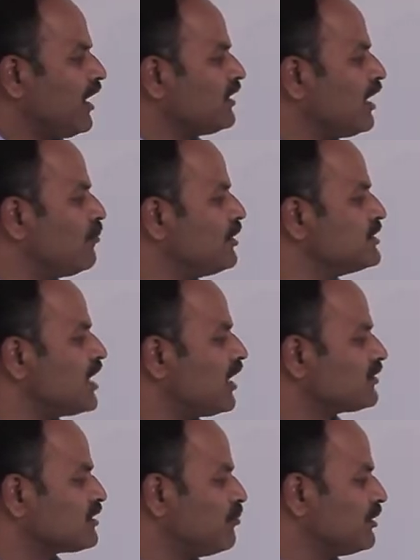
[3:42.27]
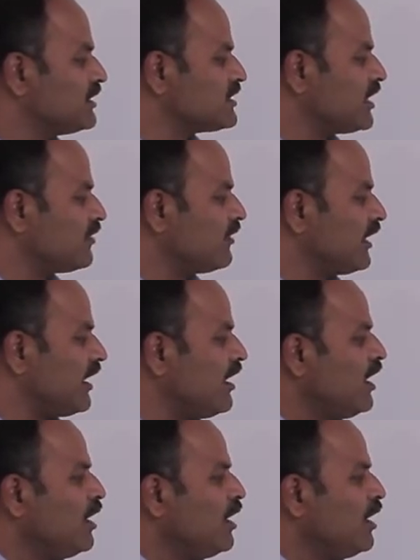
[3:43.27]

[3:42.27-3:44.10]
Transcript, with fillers: ఏకదళ బీజాలకు సంబంధించినటువంటి